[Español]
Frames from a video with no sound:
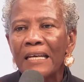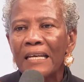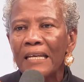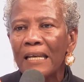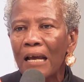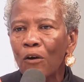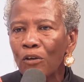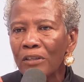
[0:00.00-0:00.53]

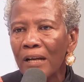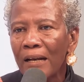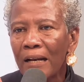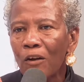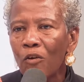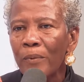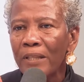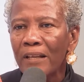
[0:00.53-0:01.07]
Y la otra
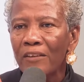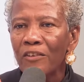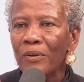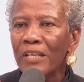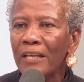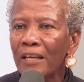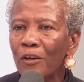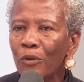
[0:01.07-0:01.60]

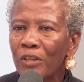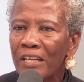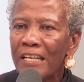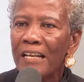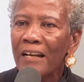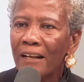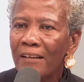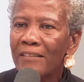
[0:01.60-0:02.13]
recomendación es que lo
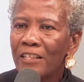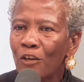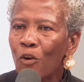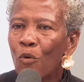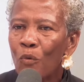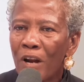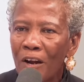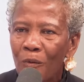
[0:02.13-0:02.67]
tenía que hacer
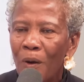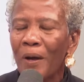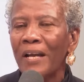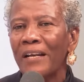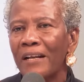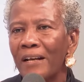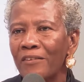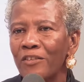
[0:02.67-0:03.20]
con una nueva
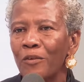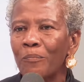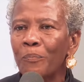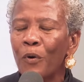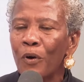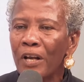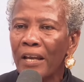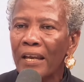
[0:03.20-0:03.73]
generación
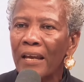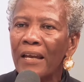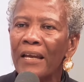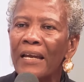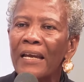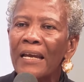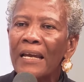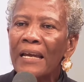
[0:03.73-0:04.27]
porque
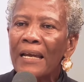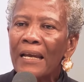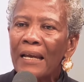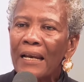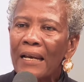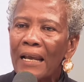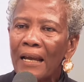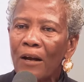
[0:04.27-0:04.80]

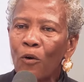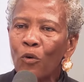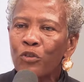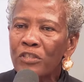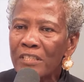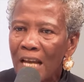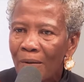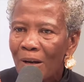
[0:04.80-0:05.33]
le
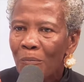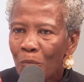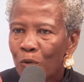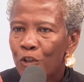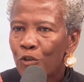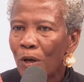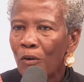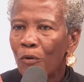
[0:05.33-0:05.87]
costaba
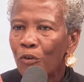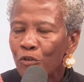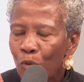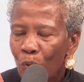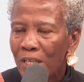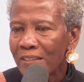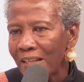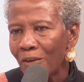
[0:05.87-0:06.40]
mucho, nos
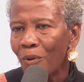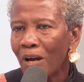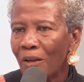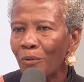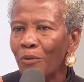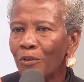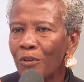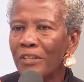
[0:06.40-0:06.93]
cuesta a los
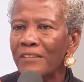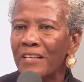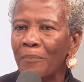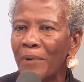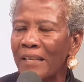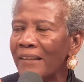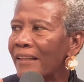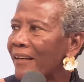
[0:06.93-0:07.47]
adultos
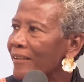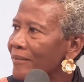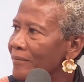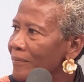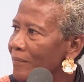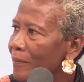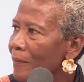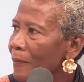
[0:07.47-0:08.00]
desaprender.
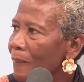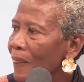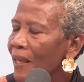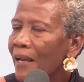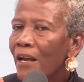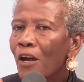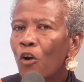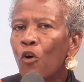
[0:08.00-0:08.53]

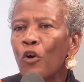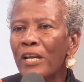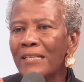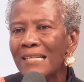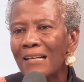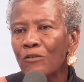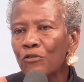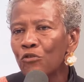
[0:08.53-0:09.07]
Con
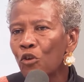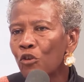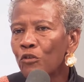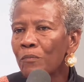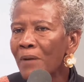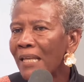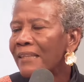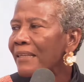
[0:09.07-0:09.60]
esos
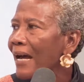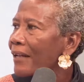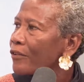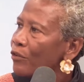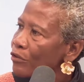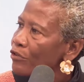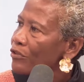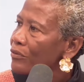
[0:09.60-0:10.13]
dos
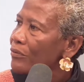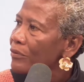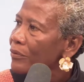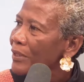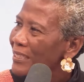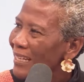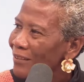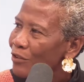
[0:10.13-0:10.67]
mandatos
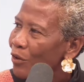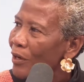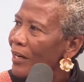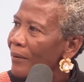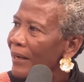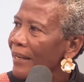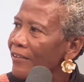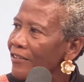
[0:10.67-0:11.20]
o esas dos
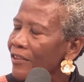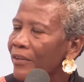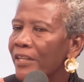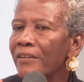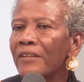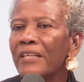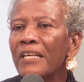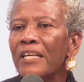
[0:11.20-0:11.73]

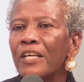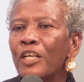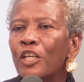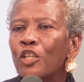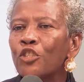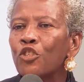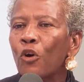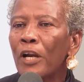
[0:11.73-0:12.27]
revelaciones,
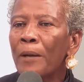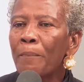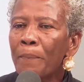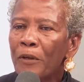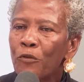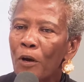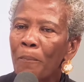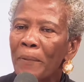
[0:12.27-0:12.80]
yo, em,
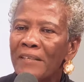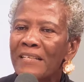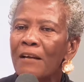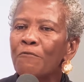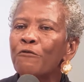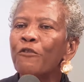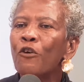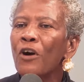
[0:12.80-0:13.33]
yo empecé a
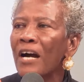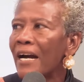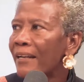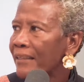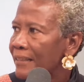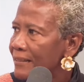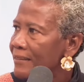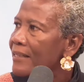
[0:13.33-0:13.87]

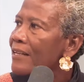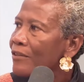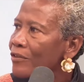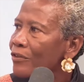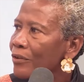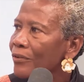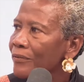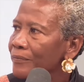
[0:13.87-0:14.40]
enfocar
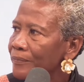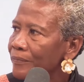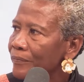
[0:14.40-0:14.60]
distinto